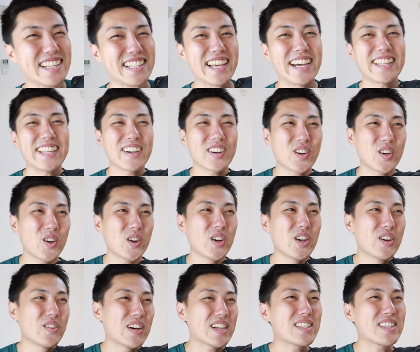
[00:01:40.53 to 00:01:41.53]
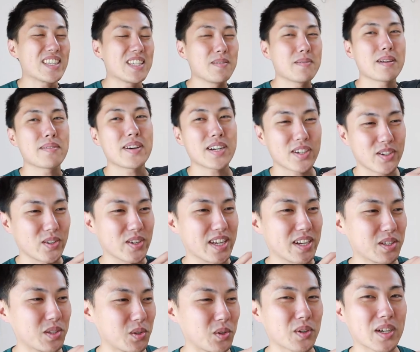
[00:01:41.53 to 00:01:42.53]
大体こう What's in my bag を
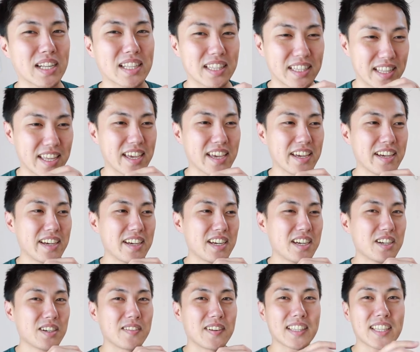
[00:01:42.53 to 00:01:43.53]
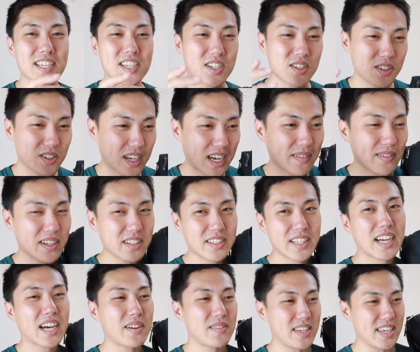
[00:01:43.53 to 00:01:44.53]
やる動画って、私のカバン
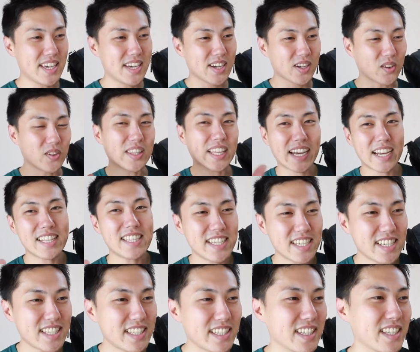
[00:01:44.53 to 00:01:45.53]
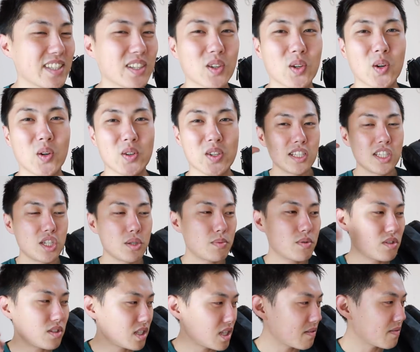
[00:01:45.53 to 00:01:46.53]
の中身こんな感じって言って、こう自
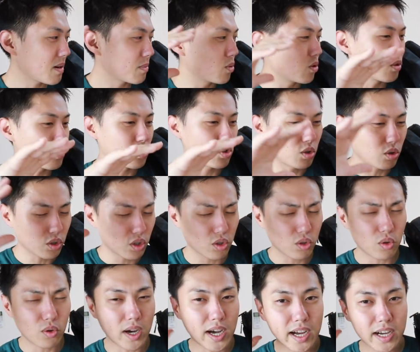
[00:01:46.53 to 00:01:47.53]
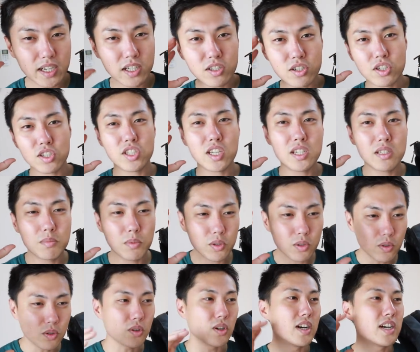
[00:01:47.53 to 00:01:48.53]
分ではもう状況を把握しているも
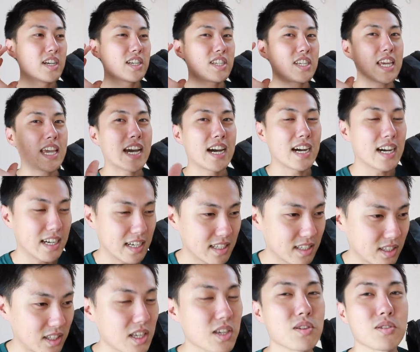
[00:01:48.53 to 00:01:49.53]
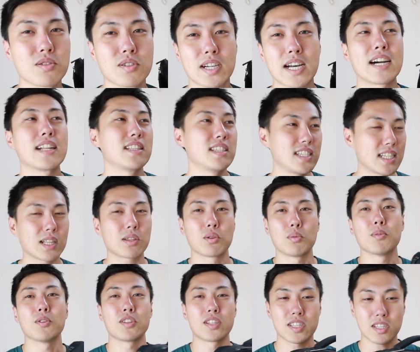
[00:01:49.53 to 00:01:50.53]
のをシェアっていう感じだと
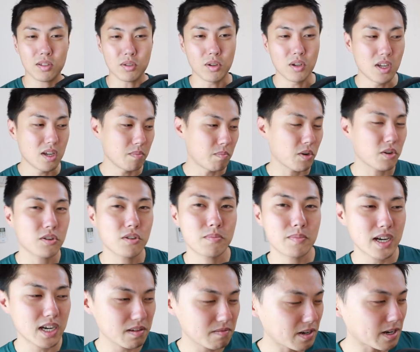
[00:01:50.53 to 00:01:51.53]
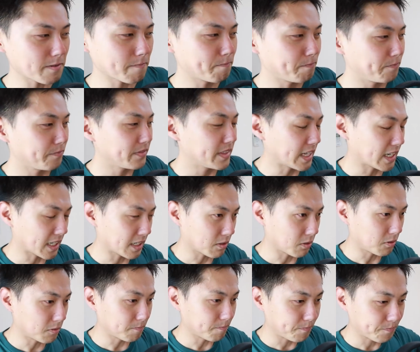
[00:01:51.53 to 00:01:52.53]
思うんですけど、僕の場合はなんか
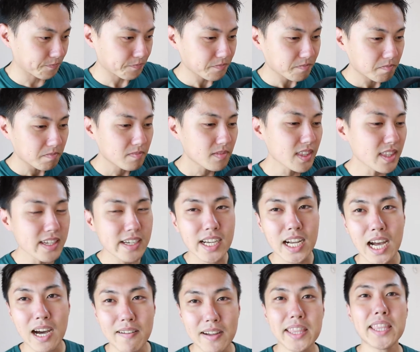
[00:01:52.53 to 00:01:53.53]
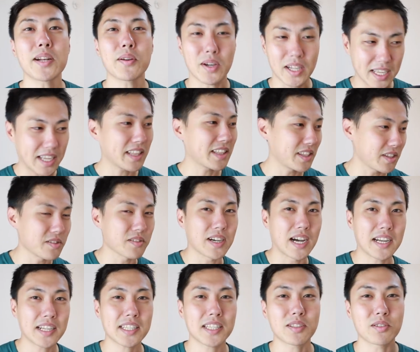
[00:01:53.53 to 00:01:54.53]
こう変わったのかなっていう、
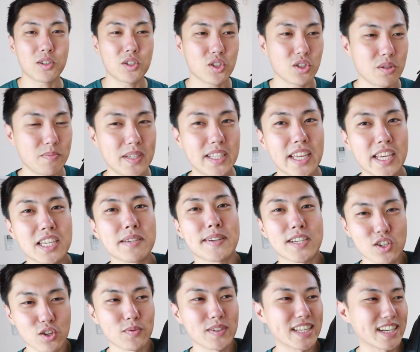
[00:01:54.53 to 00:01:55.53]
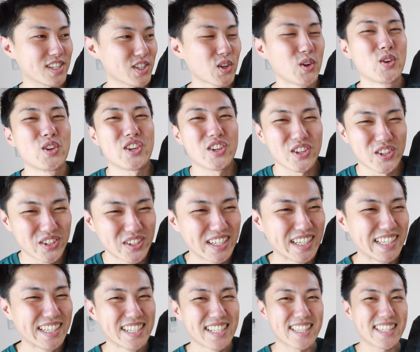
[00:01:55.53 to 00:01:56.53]
あなたと一緒に見ていきましょうみたいな、そういう
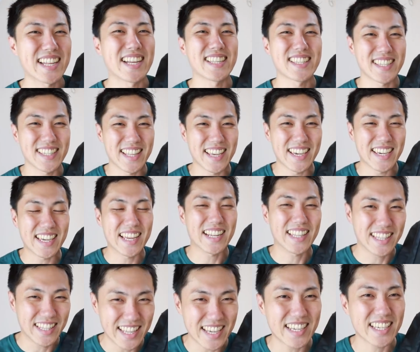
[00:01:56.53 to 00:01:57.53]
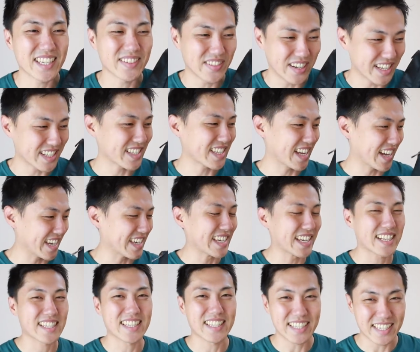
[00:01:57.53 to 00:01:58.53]
スタンスでやっていきます。はい、
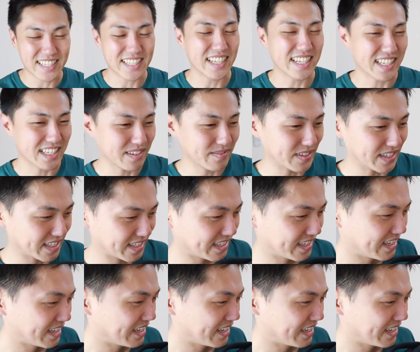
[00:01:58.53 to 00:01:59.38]
やらせていただきます。